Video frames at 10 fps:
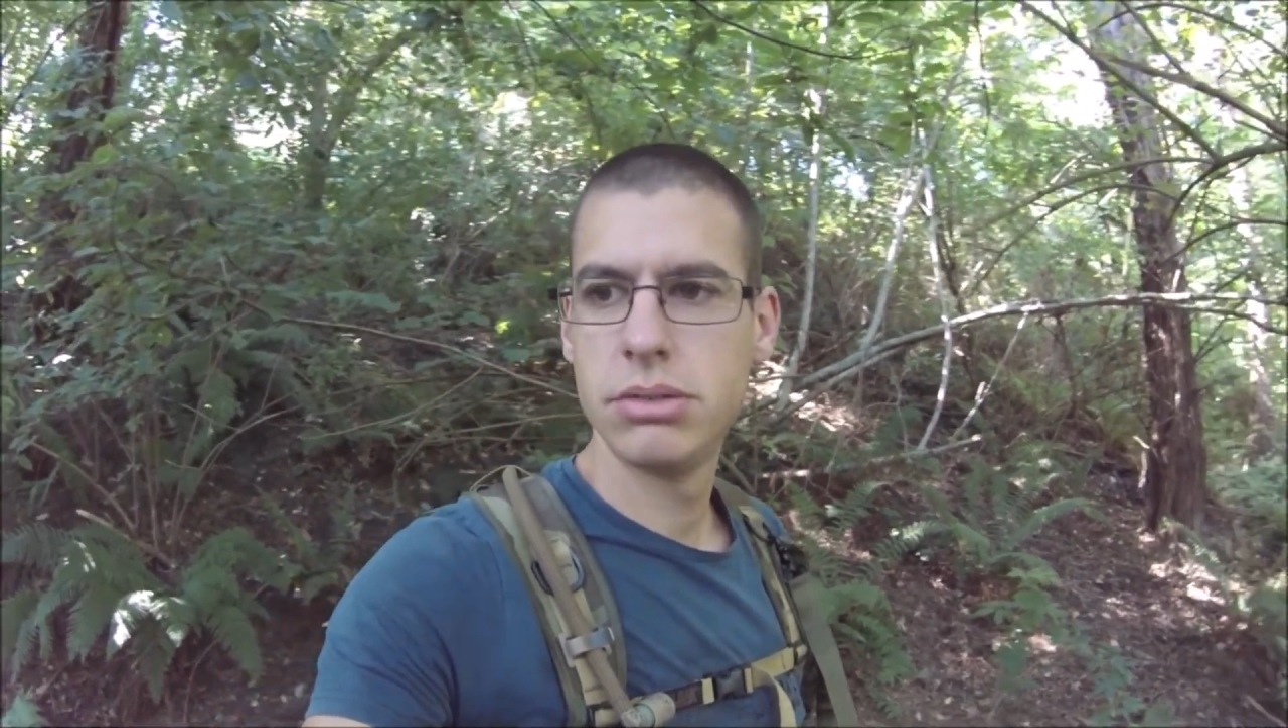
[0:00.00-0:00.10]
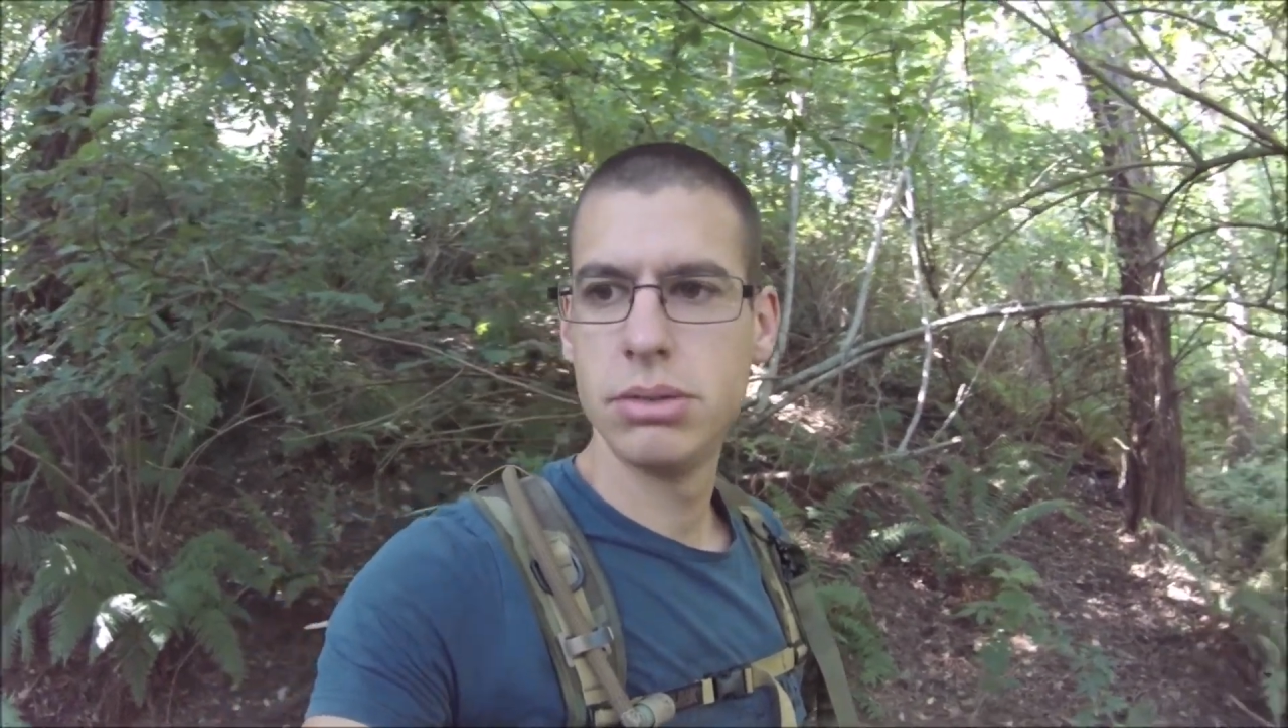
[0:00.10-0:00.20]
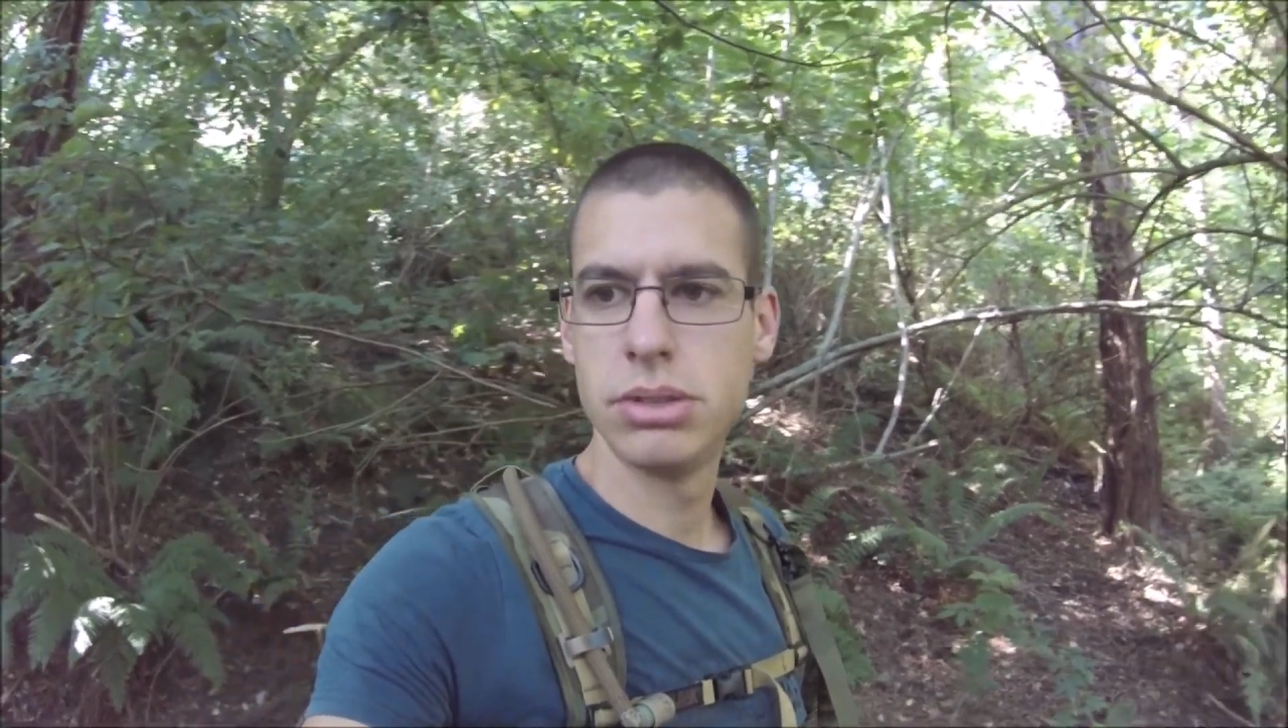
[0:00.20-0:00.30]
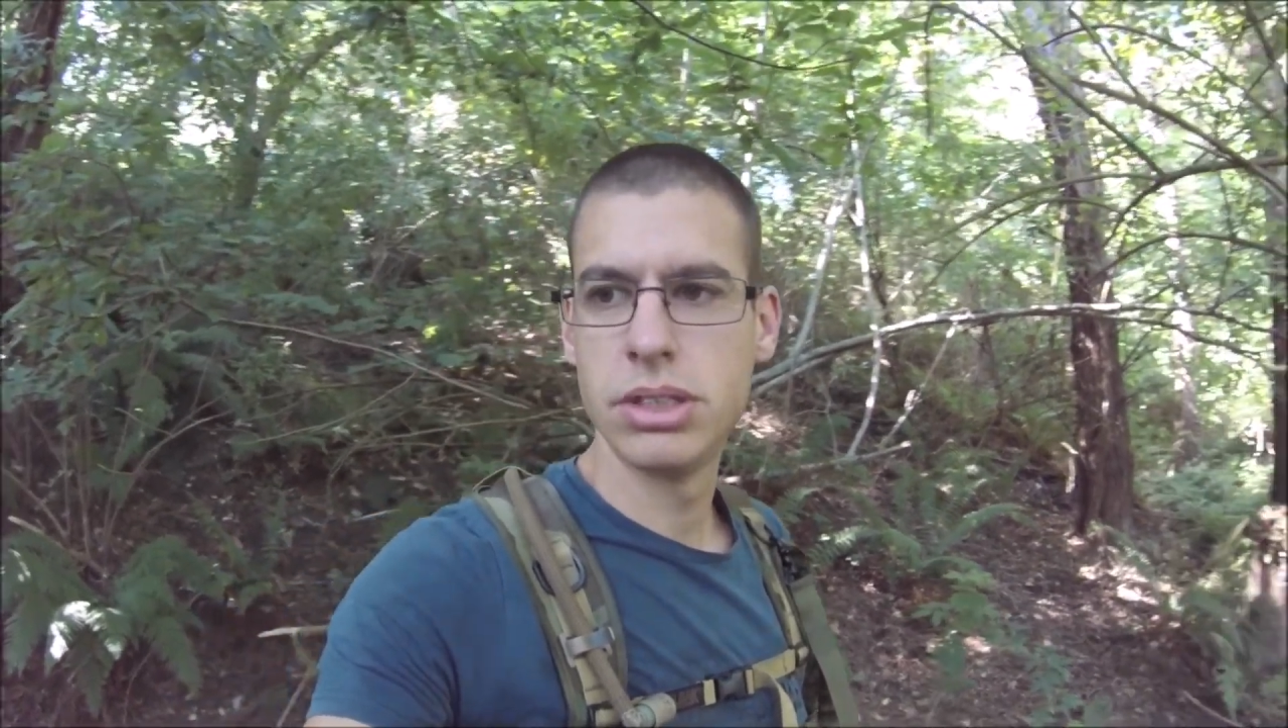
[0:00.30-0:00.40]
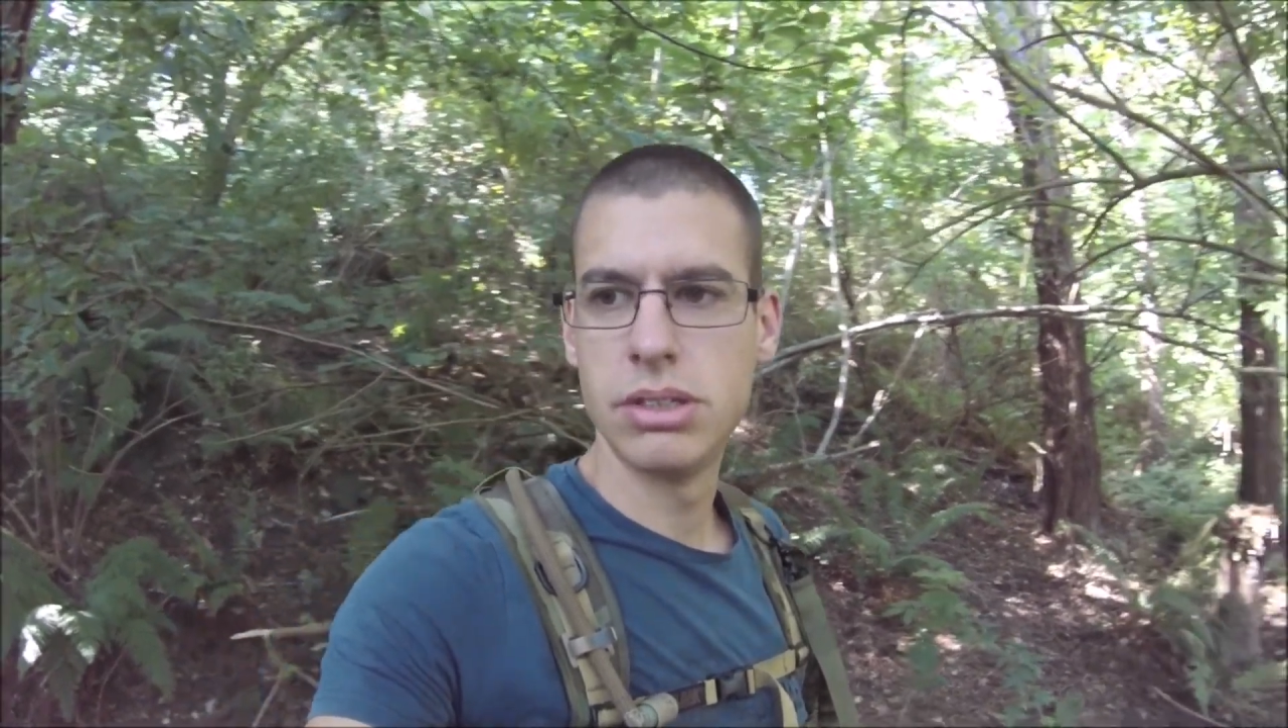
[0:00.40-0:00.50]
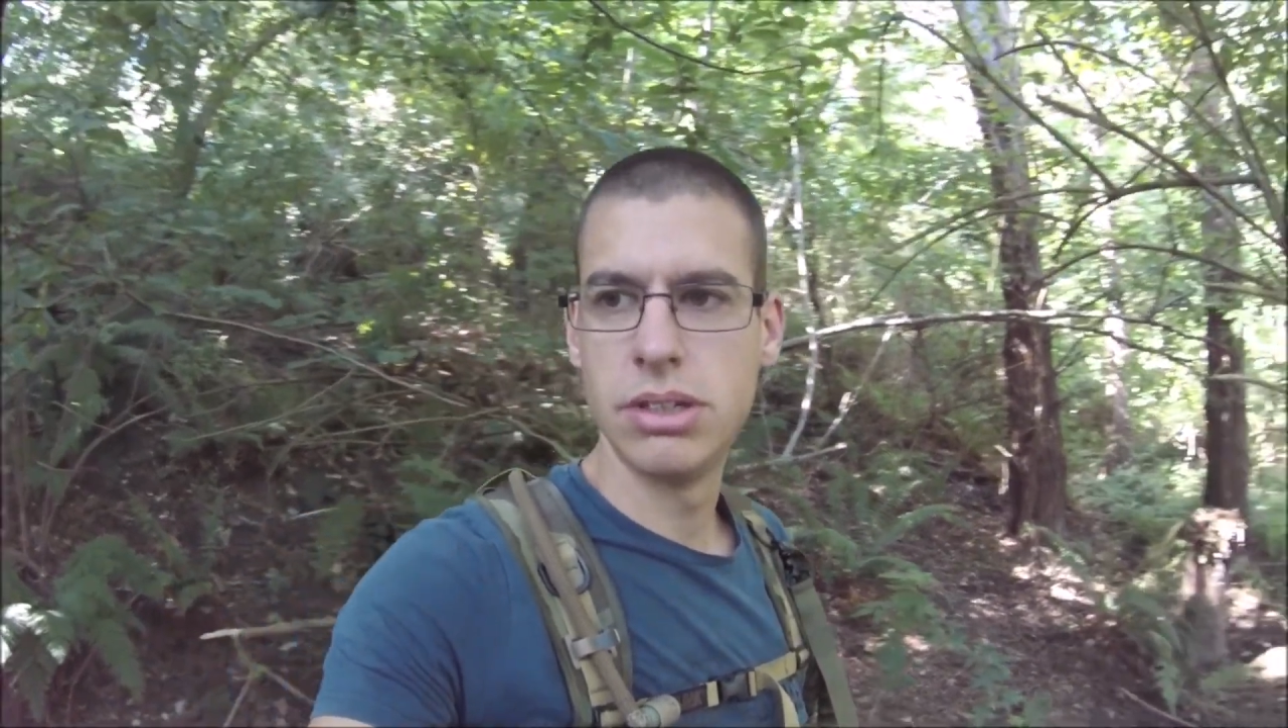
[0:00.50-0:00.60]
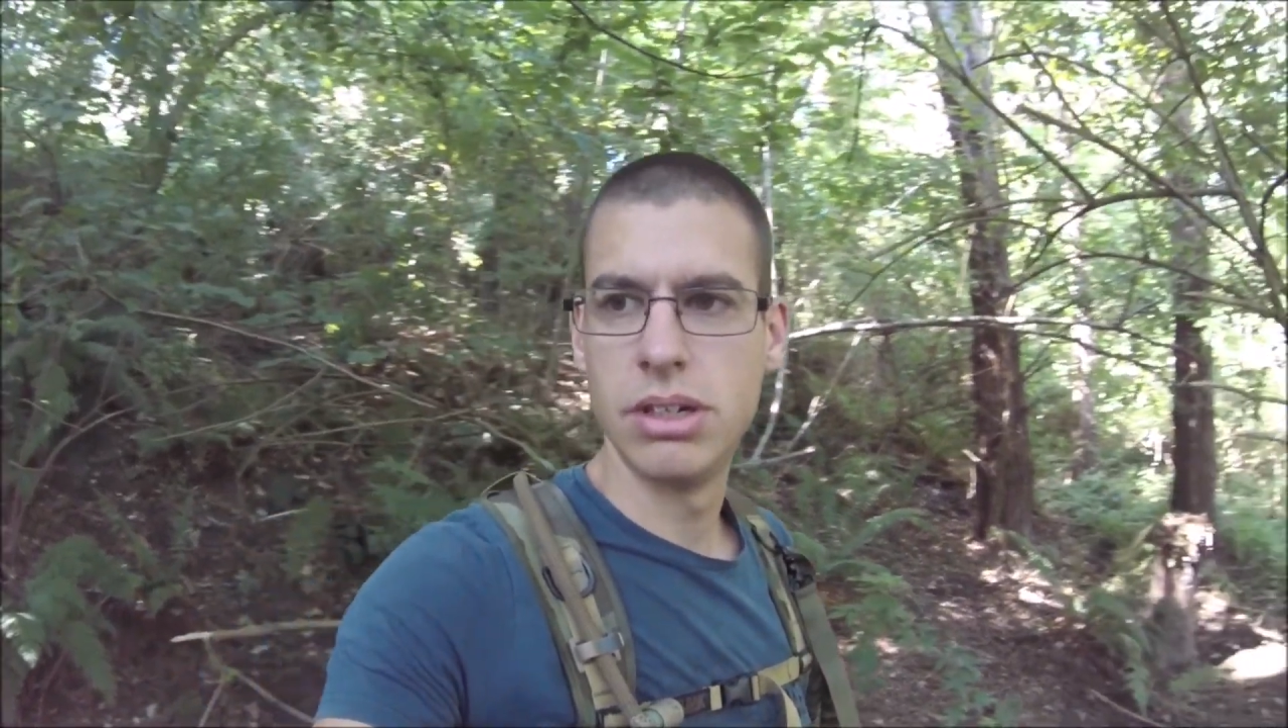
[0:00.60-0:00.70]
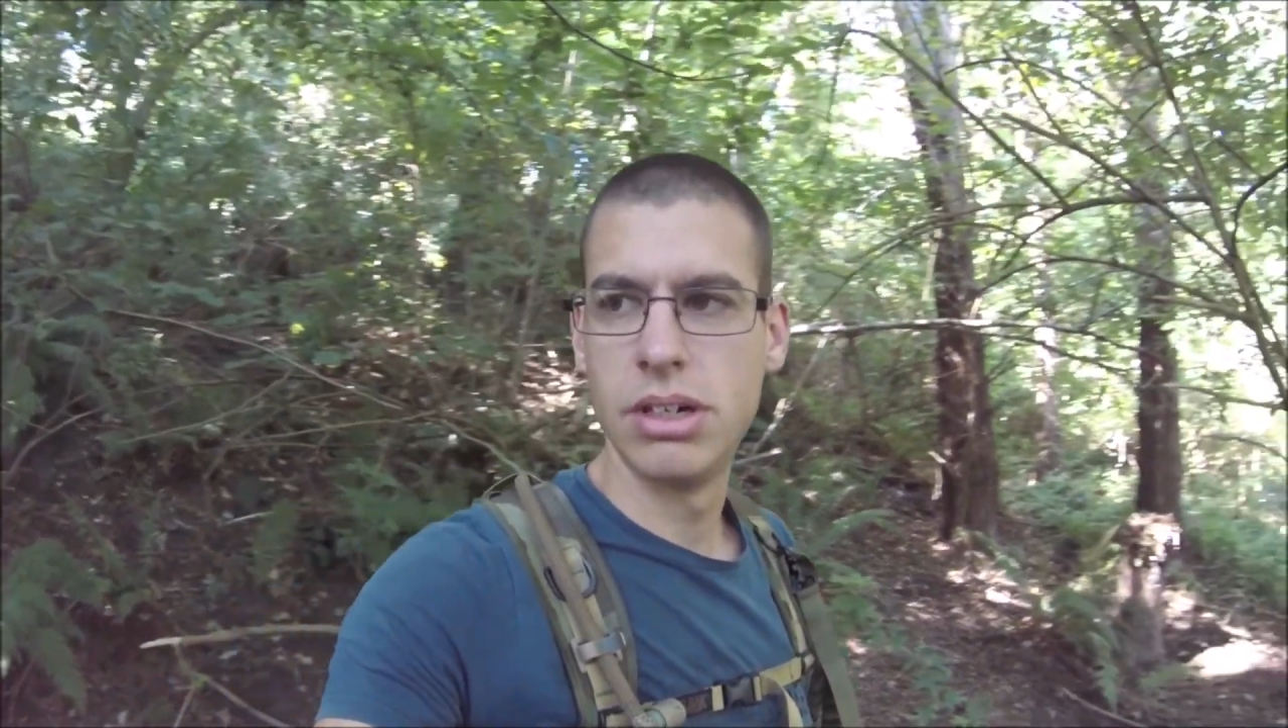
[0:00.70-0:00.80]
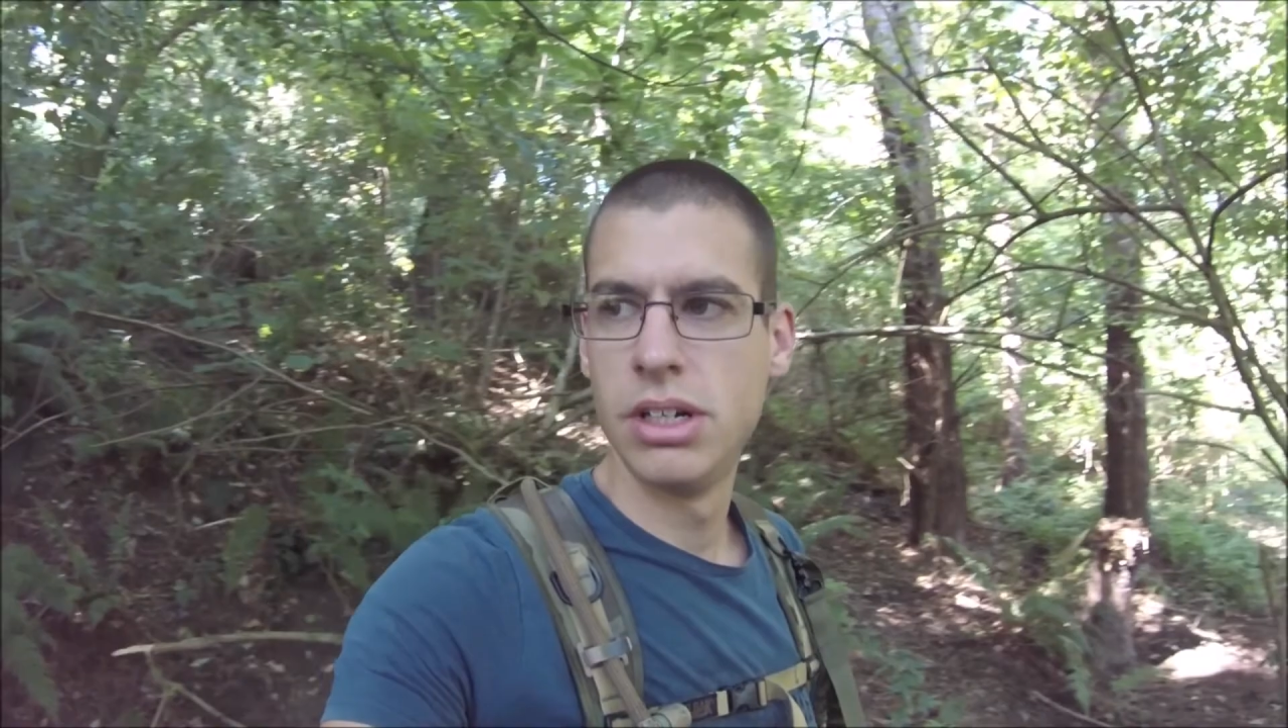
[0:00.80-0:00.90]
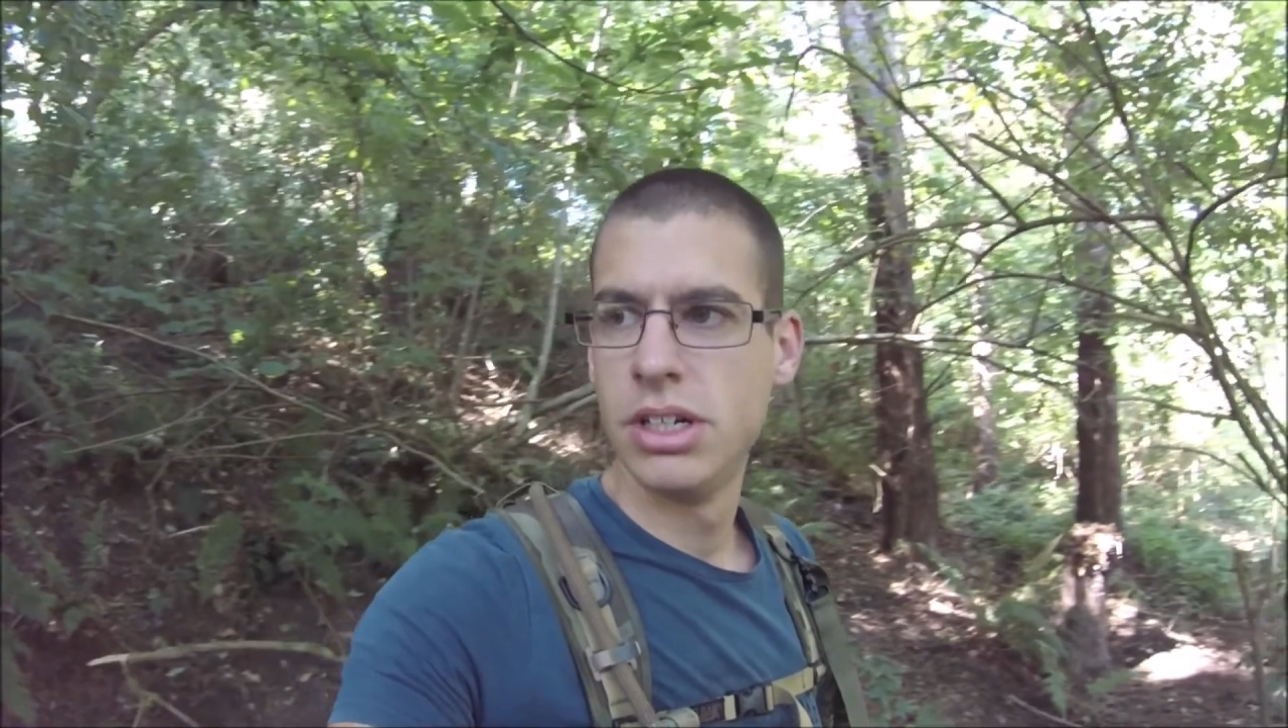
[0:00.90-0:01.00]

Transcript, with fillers: tu sens, euh,